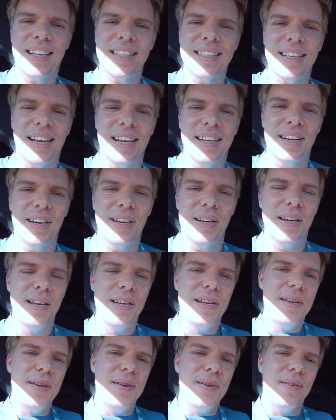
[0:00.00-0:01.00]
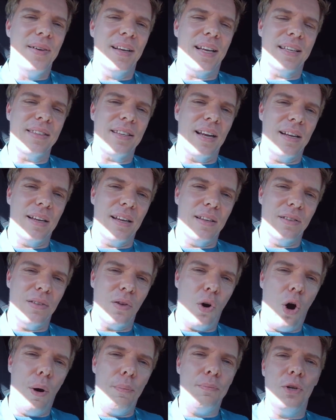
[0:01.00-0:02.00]
ganz anderen, ganz
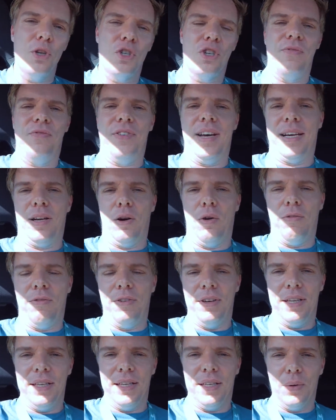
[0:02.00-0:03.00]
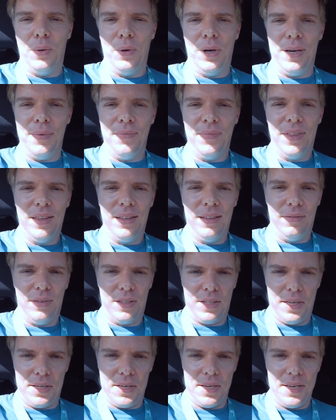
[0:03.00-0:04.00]
anderen optischen Wert auch, finde ich, oder?
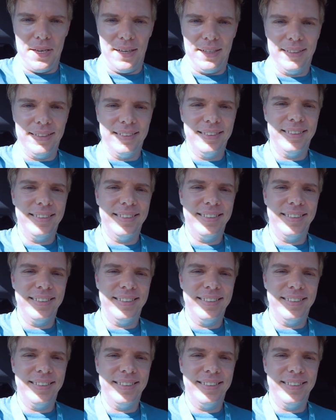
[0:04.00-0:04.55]
Was denkt ihr?